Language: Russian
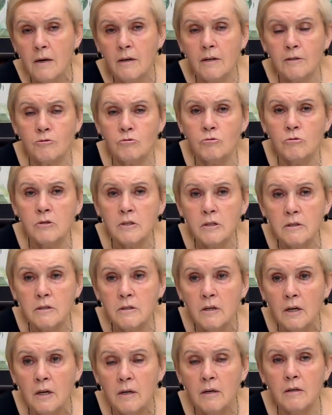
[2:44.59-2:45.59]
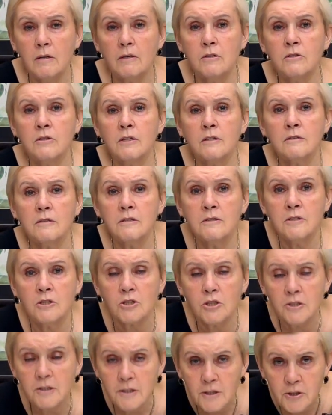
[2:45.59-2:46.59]
которые э, иногда
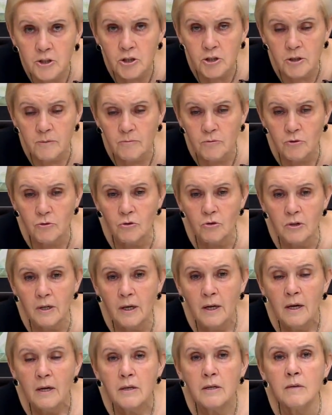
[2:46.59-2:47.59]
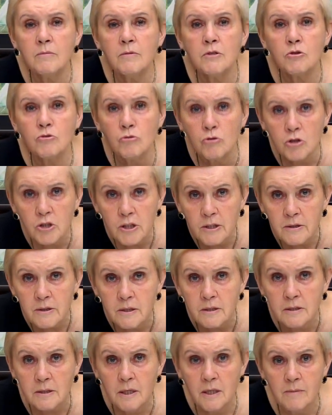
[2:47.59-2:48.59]
даже слишком много, и мы тоже
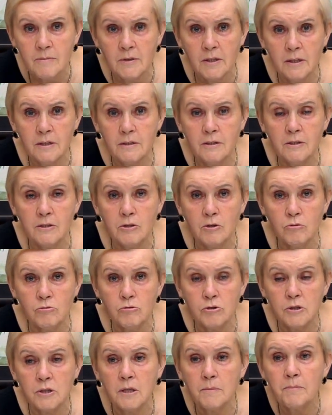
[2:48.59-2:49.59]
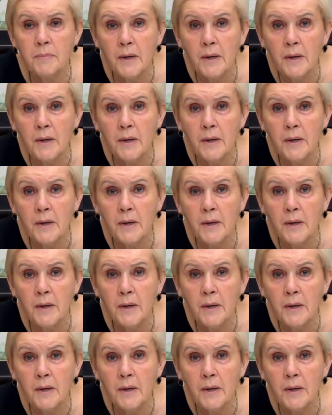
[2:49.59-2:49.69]
отрезаем какие-то куски.